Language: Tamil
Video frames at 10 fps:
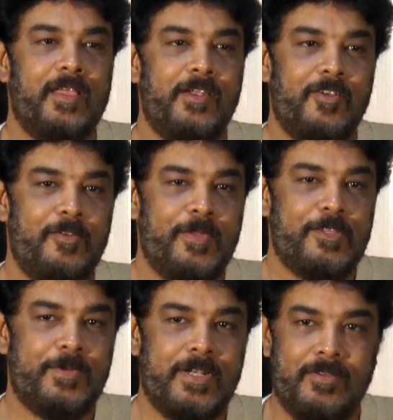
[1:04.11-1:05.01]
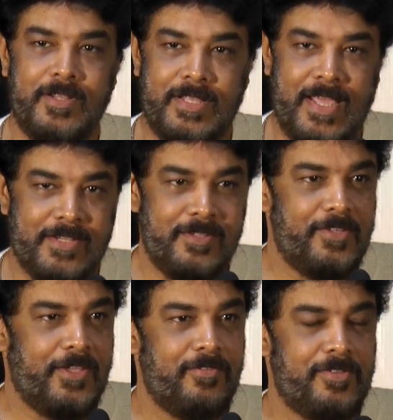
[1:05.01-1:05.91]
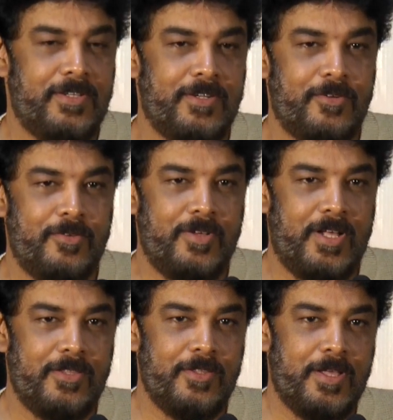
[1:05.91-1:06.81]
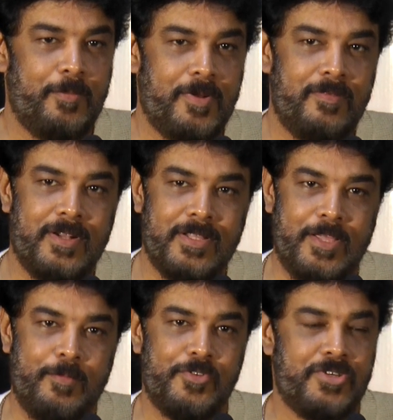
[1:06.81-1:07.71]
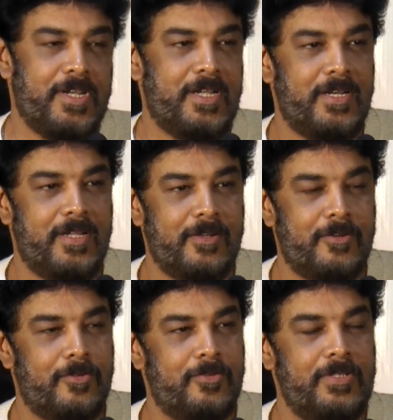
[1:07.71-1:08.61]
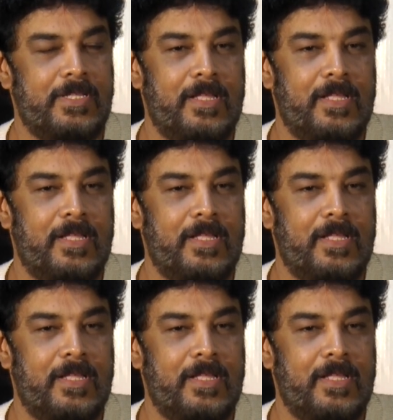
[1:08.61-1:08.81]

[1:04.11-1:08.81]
இன்ட்ரோல் பிளேஸ்மெண்ட்டில் வர அந்த ஆக்ஷன் சீக்வன்ஸ் ஆகட்டும் அதுக்கப்புறம் வர அந்த எமோஷனல் கனெக்ட் ஆகட்டும்